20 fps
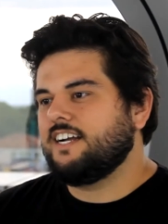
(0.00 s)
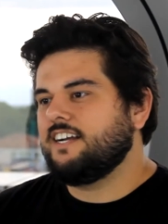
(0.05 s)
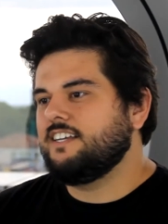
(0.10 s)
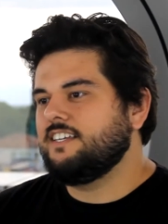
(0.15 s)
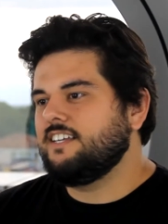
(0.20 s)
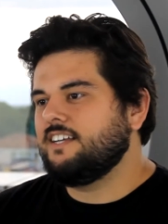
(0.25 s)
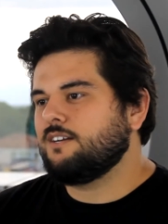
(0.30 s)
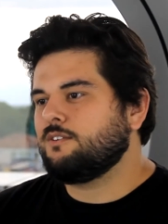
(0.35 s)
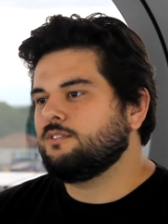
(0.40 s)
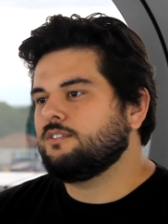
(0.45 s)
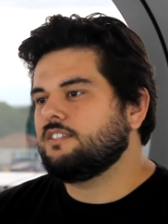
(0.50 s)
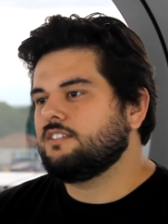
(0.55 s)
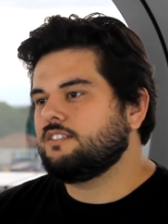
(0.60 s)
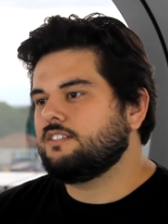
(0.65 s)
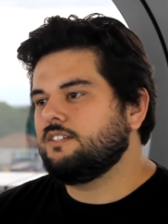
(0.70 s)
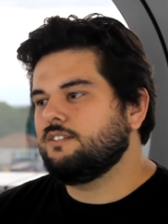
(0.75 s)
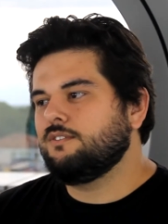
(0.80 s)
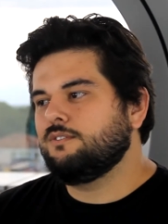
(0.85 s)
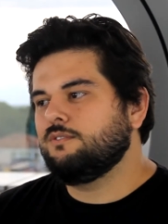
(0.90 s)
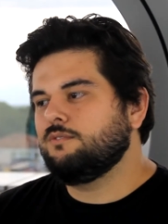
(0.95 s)
aí
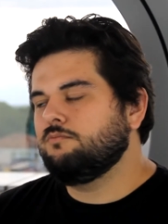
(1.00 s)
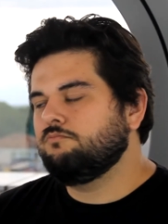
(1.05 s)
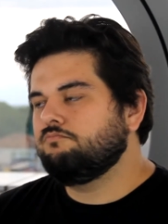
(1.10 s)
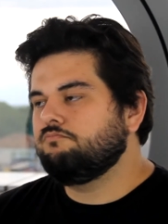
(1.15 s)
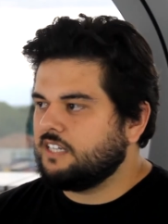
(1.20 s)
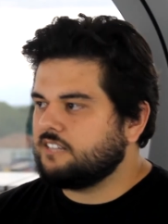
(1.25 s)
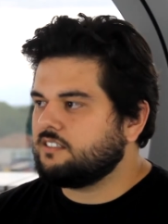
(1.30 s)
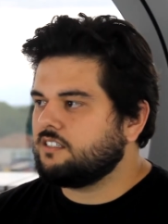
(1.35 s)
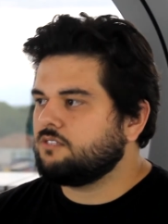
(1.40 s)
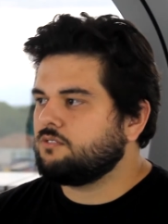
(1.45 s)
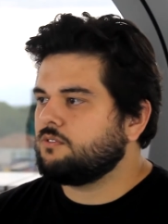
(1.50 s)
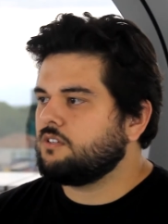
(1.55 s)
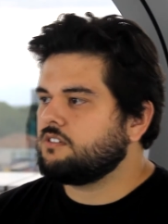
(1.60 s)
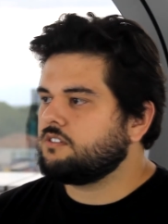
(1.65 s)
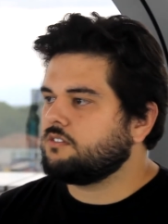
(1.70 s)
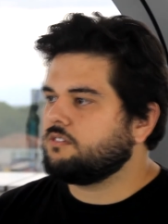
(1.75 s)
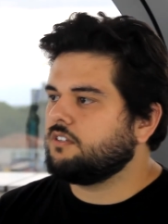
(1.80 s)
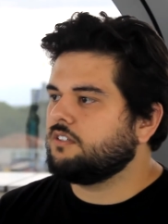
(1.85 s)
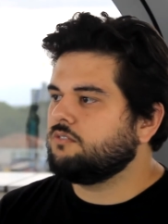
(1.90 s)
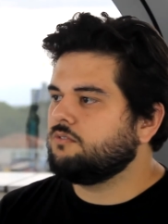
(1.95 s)
aconteceu essa
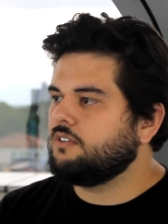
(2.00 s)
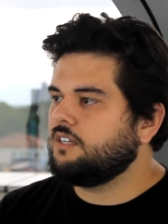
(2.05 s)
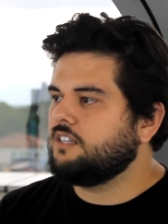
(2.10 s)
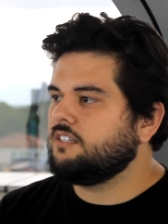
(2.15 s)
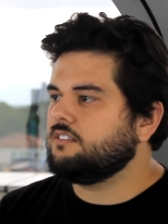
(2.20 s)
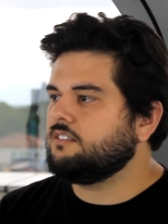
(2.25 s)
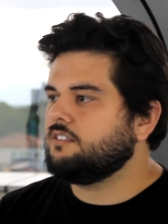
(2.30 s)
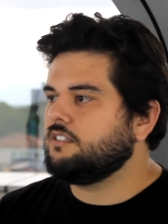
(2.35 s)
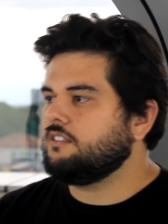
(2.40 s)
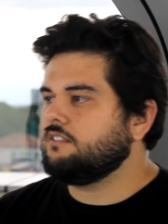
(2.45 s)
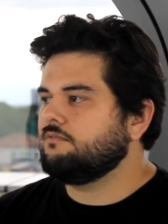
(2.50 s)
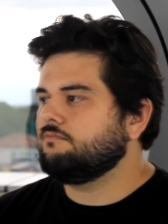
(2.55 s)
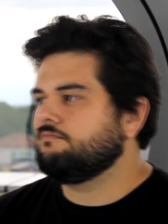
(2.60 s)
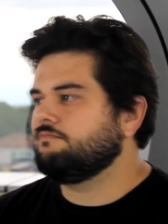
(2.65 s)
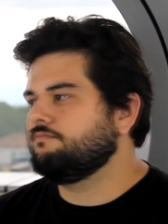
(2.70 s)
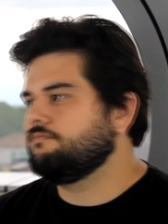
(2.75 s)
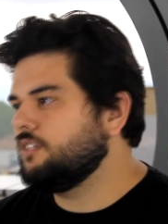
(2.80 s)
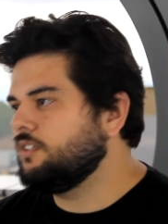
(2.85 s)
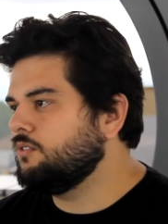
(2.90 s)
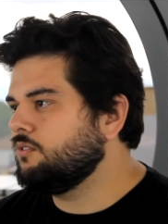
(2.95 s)
situação da doença,
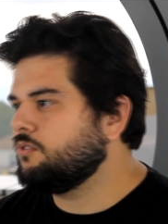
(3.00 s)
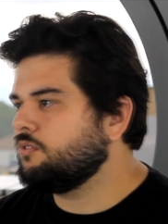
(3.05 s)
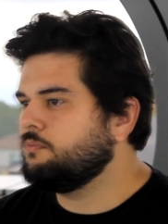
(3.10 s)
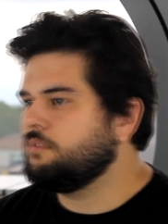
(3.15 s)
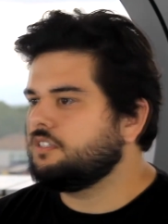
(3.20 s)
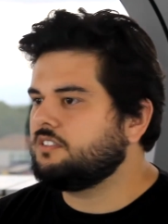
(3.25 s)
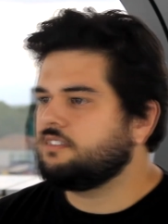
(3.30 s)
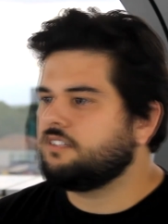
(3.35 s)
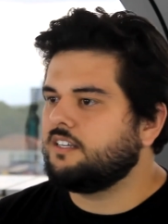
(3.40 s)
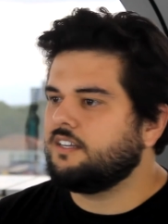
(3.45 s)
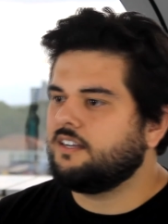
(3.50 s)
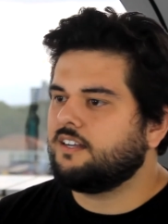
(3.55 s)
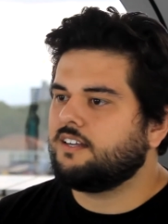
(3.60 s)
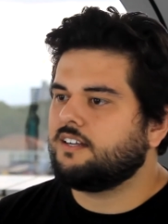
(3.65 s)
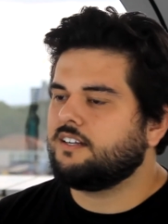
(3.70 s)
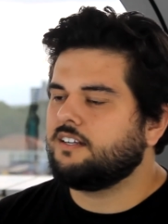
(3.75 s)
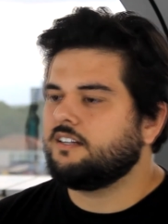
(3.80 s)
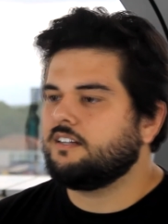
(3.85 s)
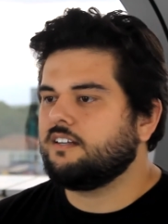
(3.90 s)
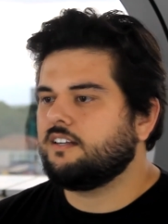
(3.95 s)
eu comecei
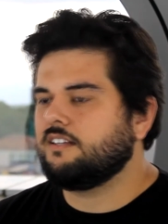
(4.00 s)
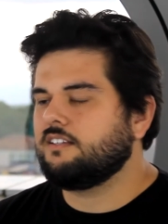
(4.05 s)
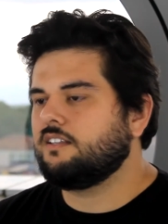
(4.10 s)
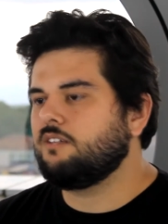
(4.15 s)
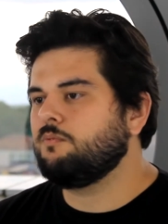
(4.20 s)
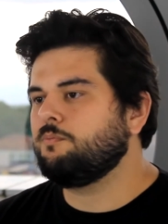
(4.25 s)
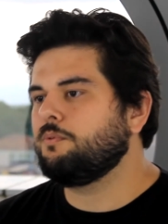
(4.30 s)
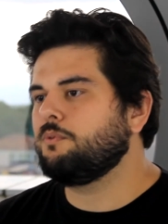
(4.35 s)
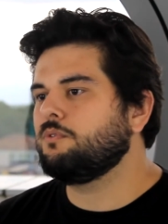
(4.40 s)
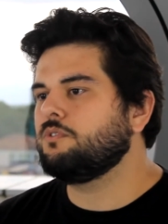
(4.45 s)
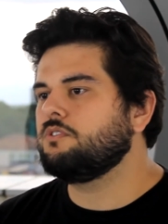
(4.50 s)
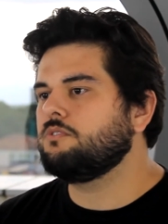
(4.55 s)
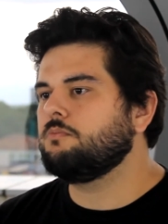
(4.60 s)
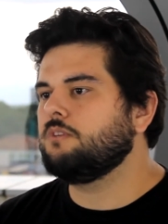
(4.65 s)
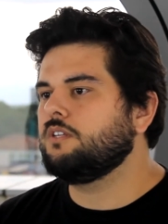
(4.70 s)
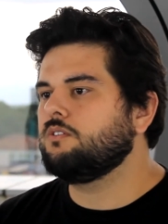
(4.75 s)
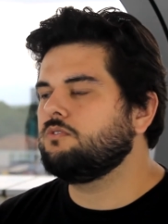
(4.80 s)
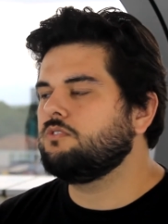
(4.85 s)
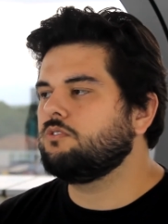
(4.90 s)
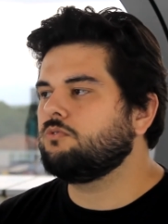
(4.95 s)
a, a ter um pouco de
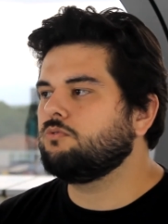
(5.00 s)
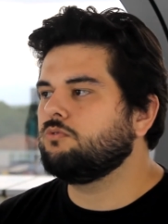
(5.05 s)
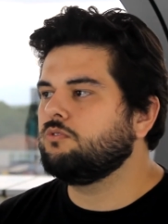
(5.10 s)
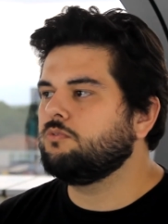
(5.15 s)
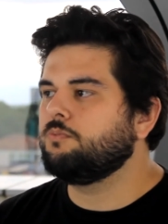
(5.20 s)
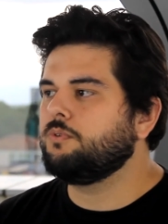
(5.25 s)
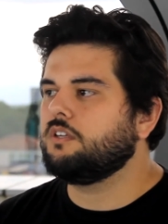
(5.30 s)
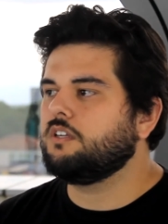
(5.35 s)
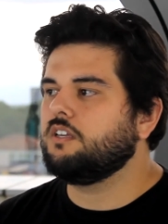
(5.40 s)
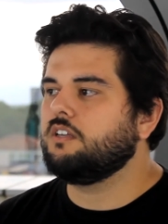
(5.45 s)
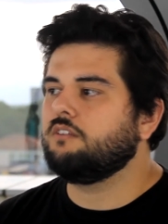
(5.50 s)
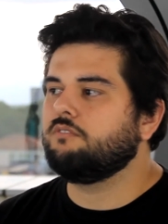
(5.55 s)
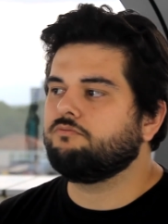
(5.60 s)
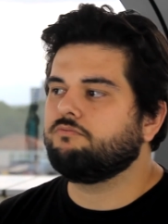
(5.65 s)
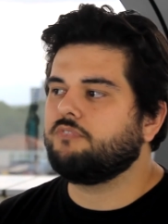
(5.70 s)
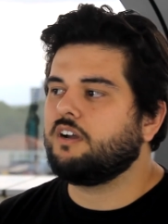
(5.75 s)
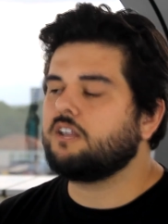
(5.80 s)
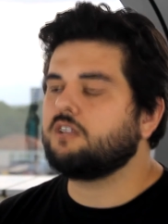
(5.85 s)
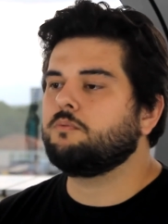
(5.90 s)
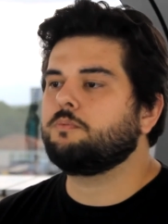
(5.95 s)
medo de tudo, porque
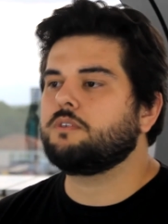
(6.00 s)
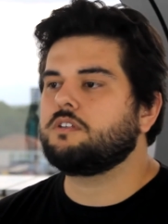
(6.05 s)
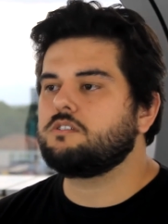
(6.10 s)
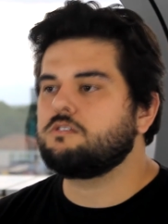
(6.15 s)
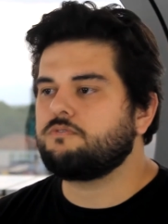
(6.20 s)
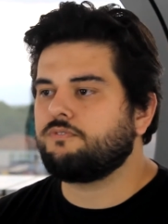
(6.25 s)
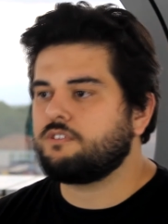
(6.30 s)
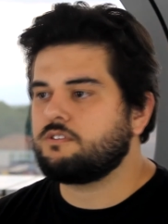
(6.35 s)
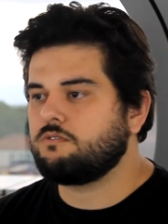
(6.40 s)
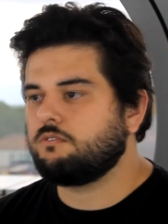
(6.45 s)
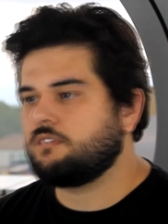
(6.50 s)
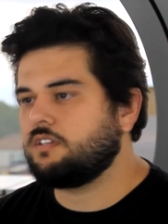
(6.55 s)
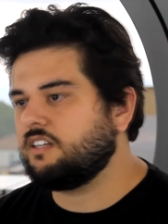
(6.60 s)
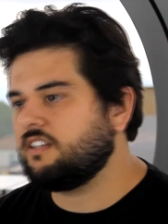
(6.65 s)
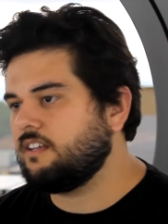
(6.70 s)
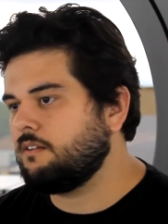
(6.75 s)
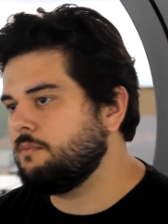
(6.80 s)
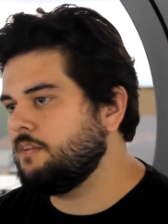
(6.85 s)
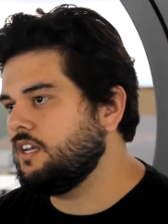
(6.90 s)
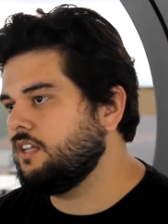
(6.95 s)
vai que eu preciso fazer um
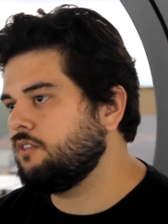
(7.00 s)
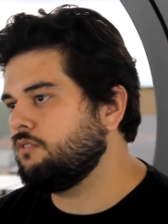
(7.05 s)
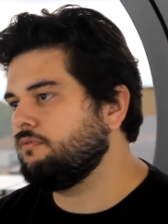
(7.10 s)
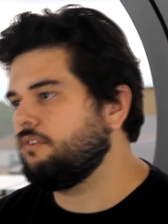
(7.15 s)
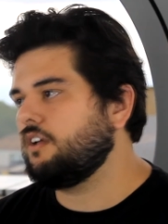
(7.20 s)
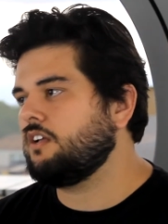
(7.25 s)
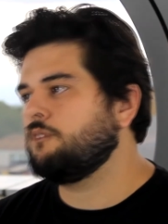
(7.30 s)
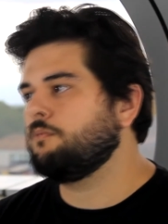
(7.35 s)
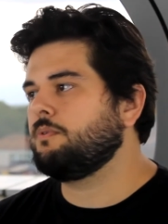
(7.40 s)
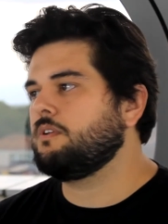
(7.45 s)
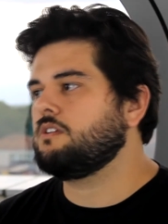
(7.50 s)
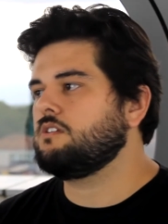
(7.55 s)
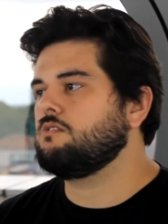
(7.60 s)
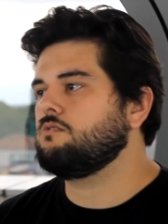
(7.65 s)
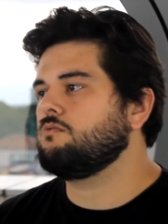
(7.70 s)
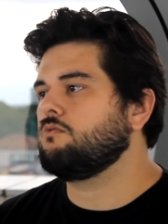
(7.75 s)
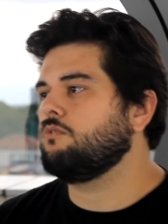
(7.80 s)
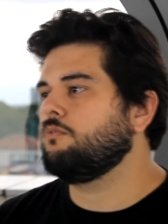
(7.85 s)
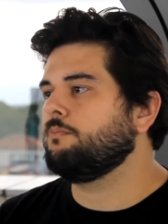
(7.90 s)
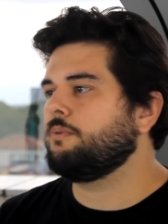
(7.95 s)
tratamento, vai que eu
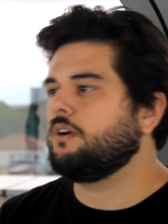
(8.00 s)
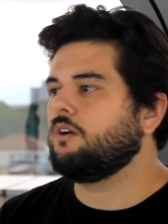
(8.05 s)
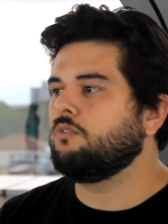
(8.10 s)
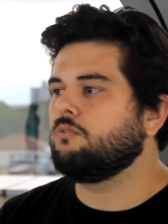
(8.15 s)
preciso comprar